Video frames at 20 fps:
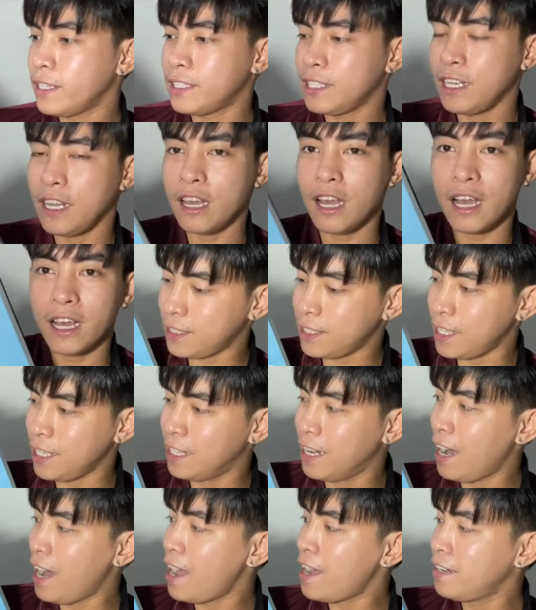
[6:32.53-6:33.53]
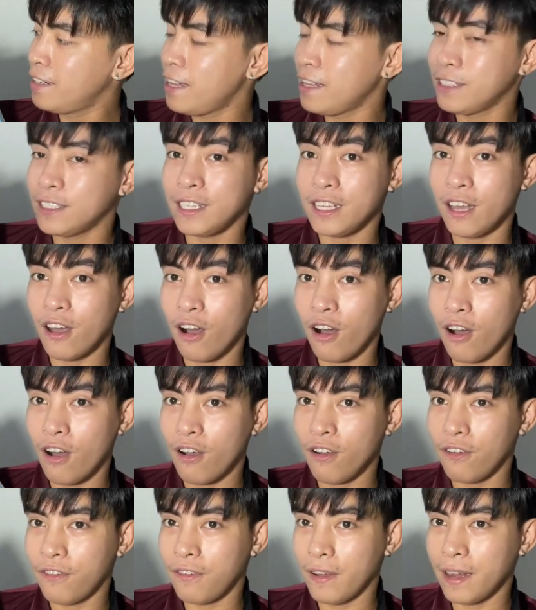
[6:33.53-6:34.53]
si, si Gun and si
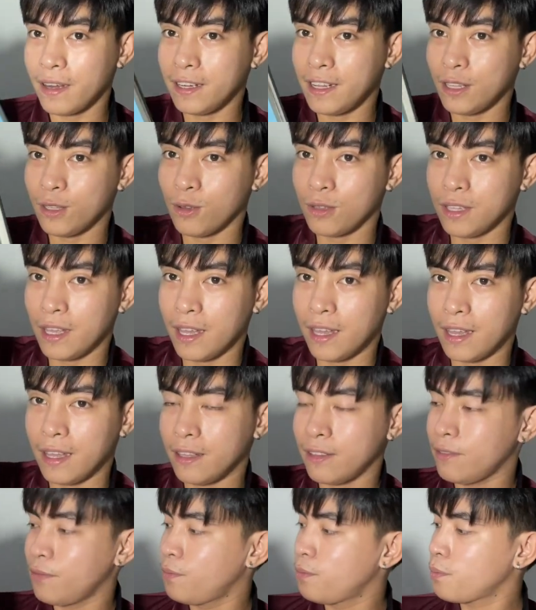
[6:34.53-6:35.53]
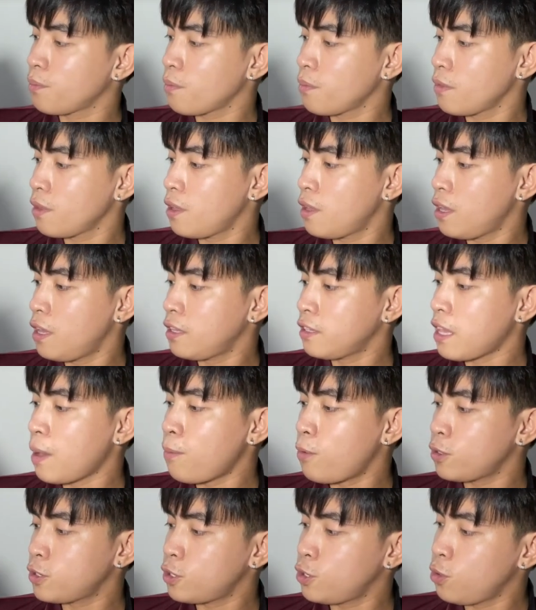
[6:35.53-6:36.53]
Off, andito din.
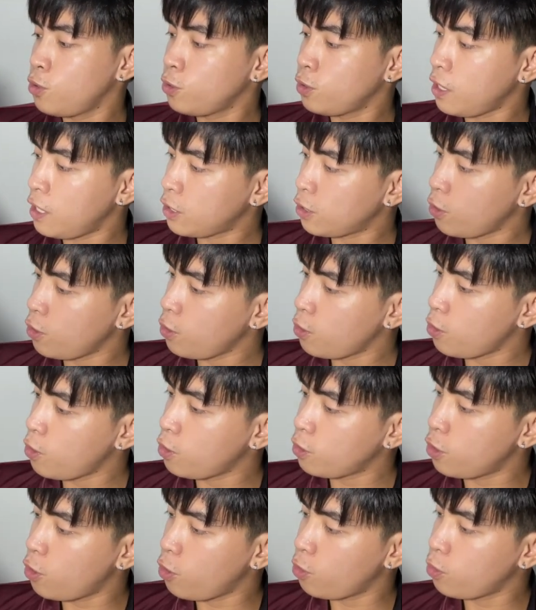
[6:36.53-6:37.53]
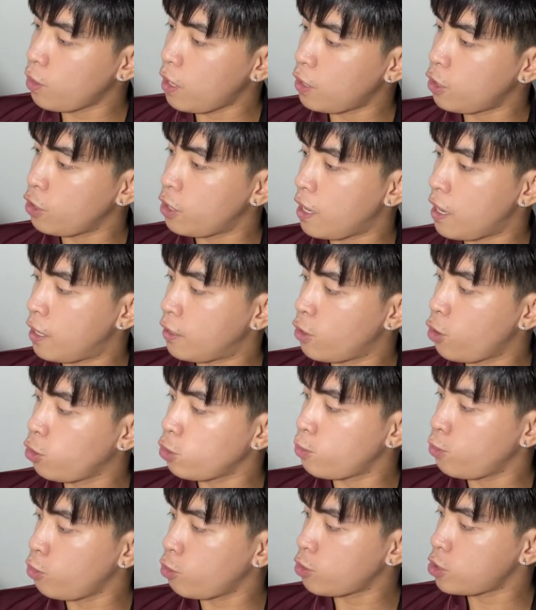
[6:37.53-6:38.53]
Tapos yung, ito yung no, ano yan,
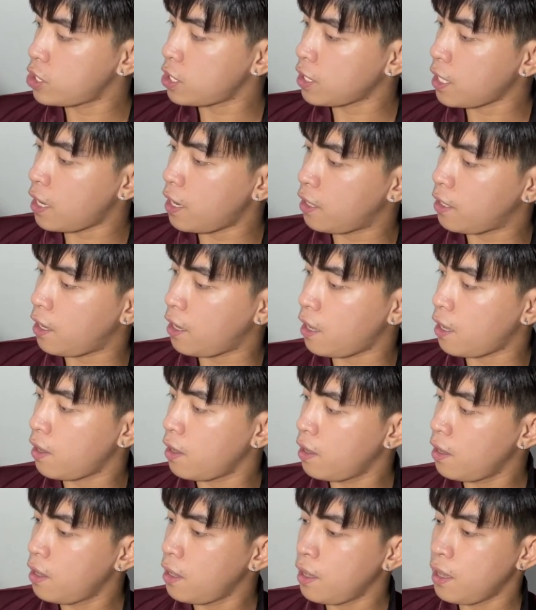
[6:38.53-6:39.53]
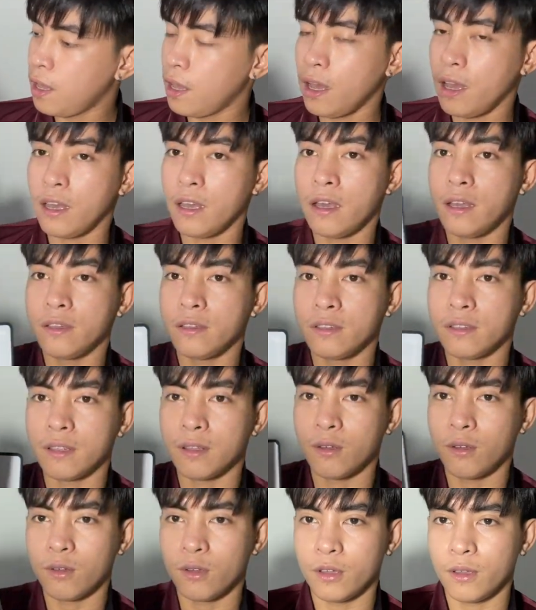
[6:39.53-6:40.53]
notebook siya talaga. Ayan.
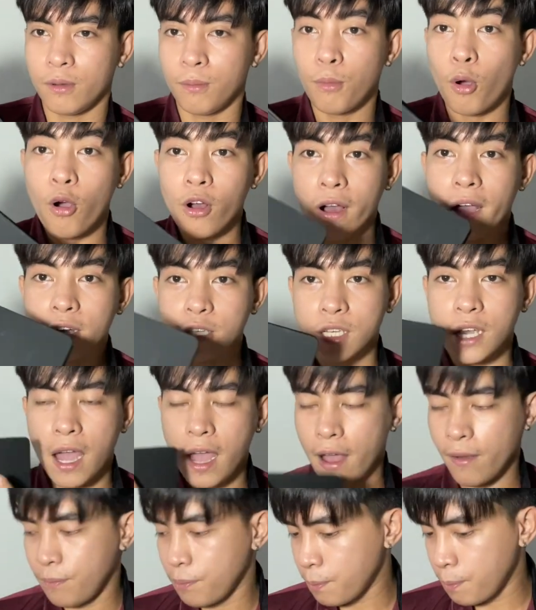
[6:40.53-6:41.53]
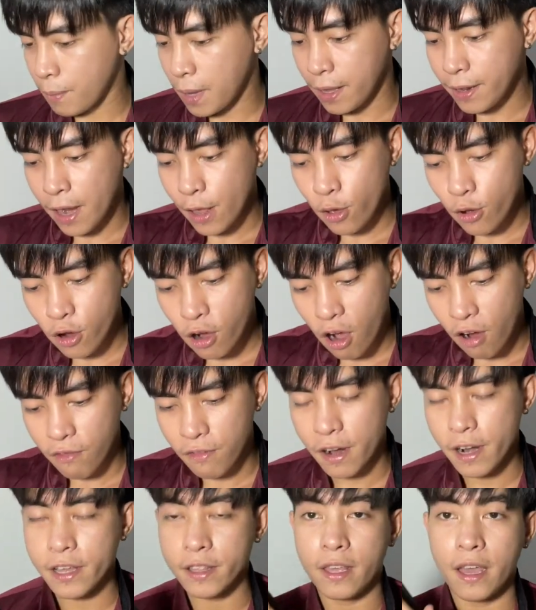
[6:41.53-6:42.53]
Bongga siya. Ganda yung cover